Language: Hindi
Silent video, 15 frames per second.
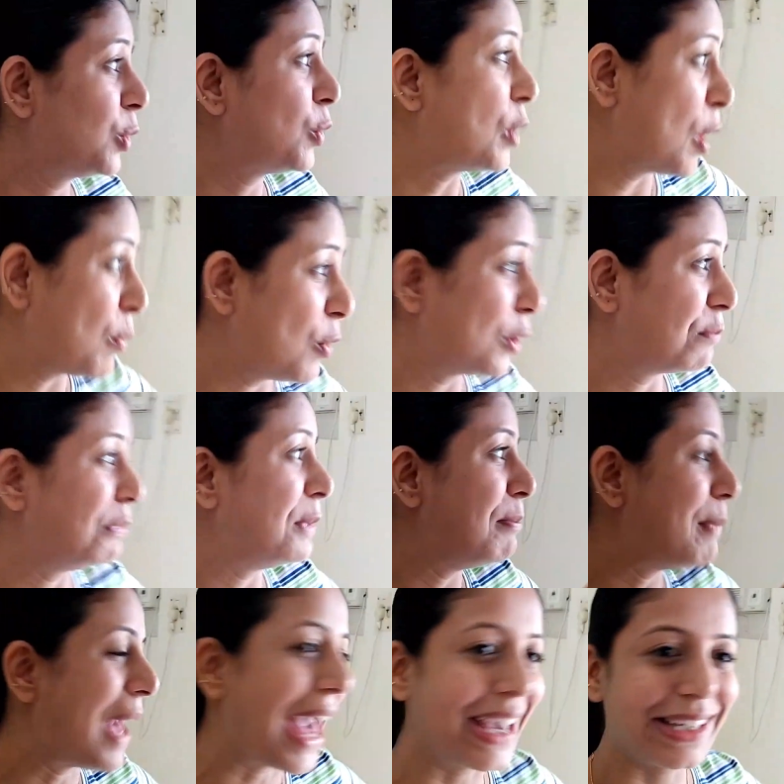और थोड़ा बहुत मैं
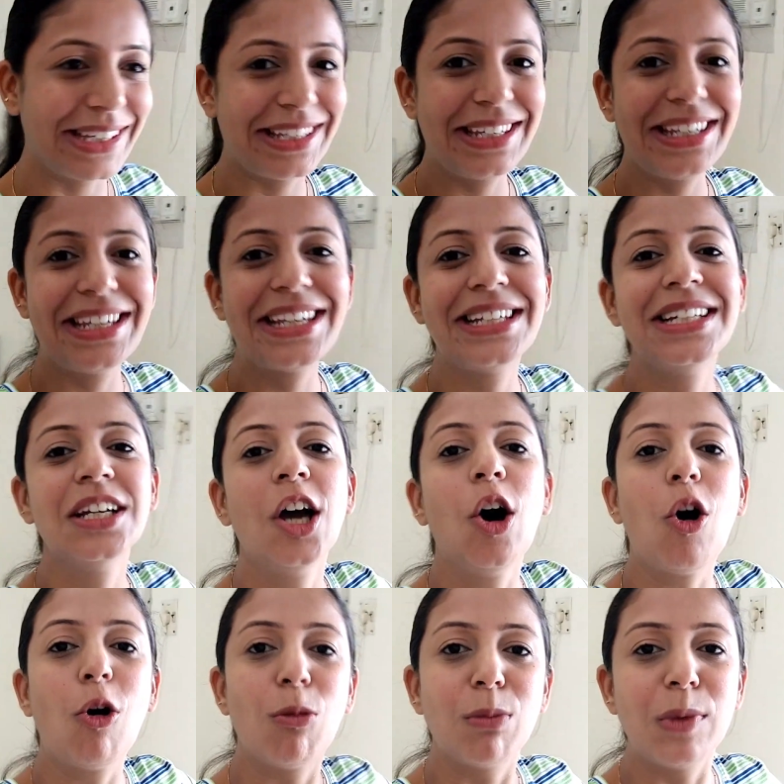मैगी
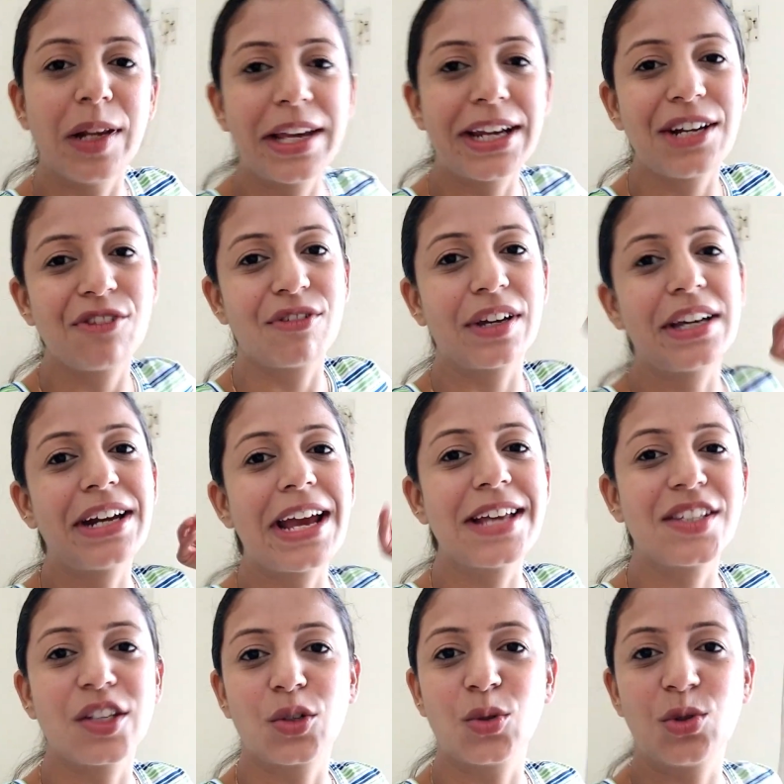ऑमलेट वगैरह
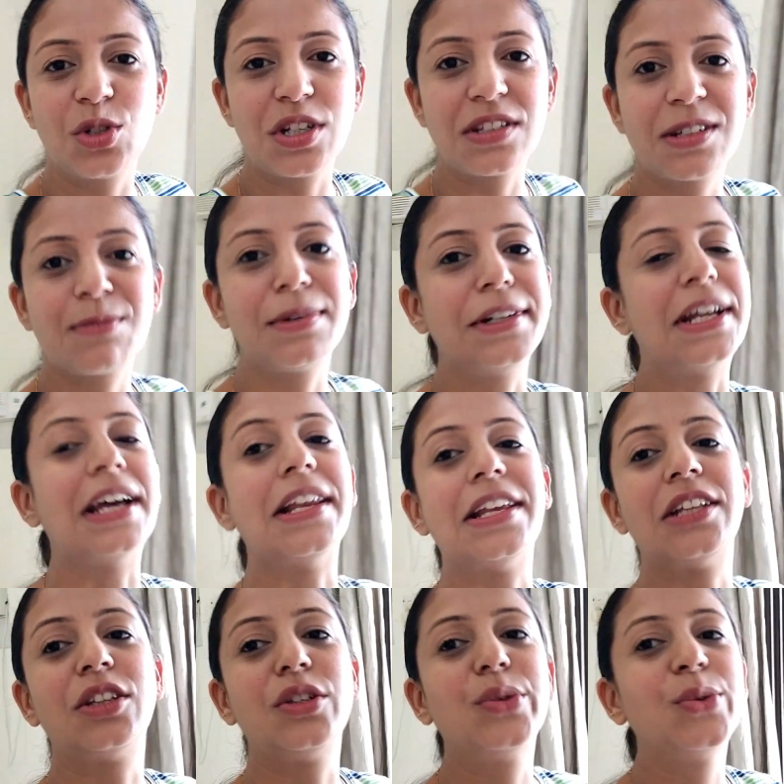ऐसी कुछ चीज़ें बना
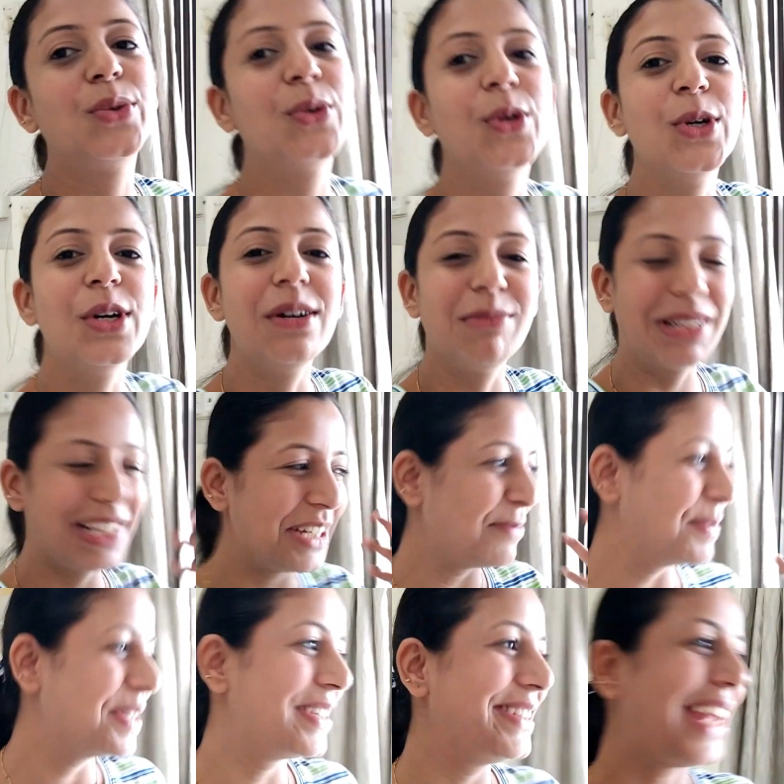लेती हूँ
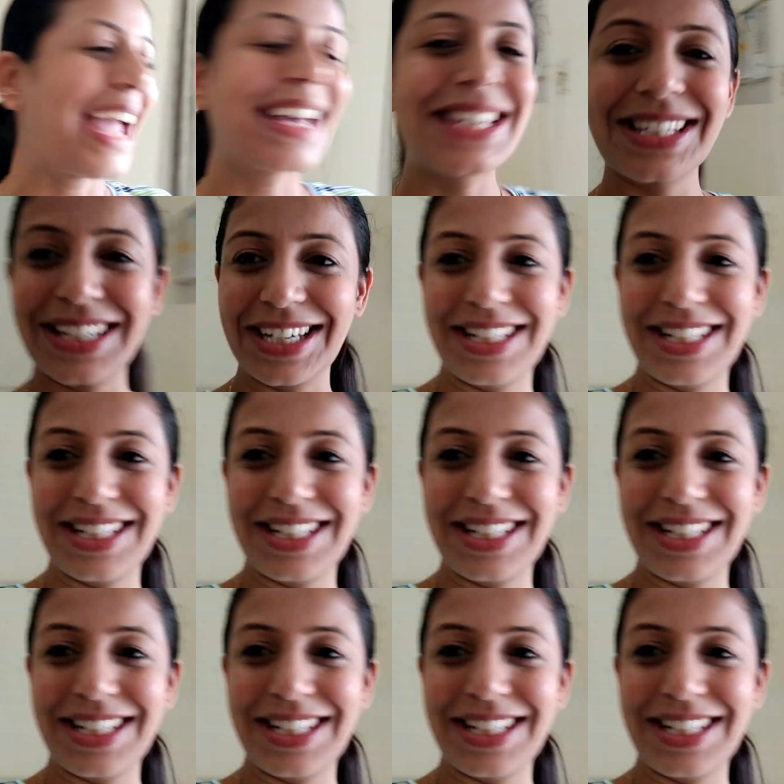मतलब स्नैक्स